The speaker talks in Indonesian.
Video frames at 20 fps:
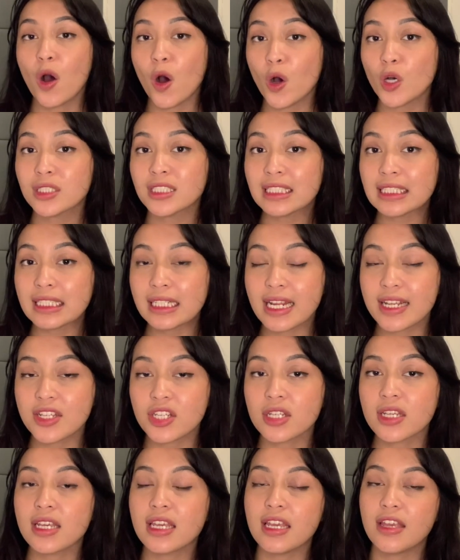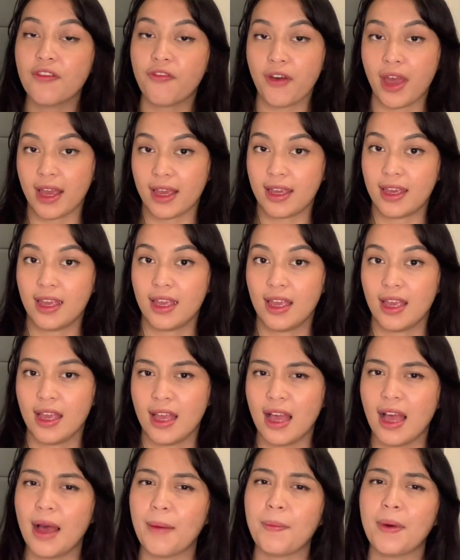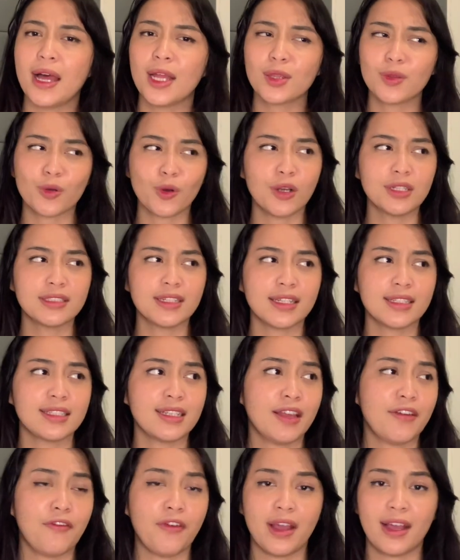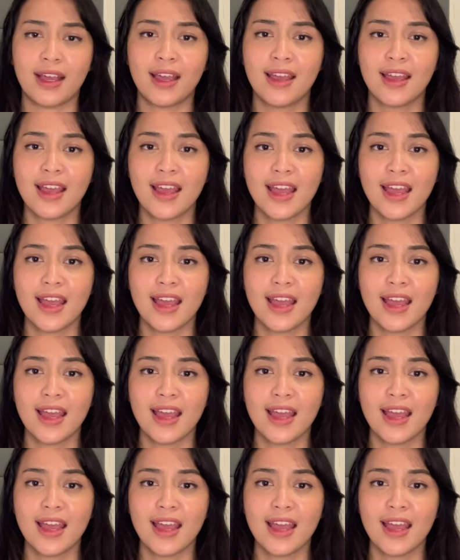ostrich effect apaan tuh ostrich effect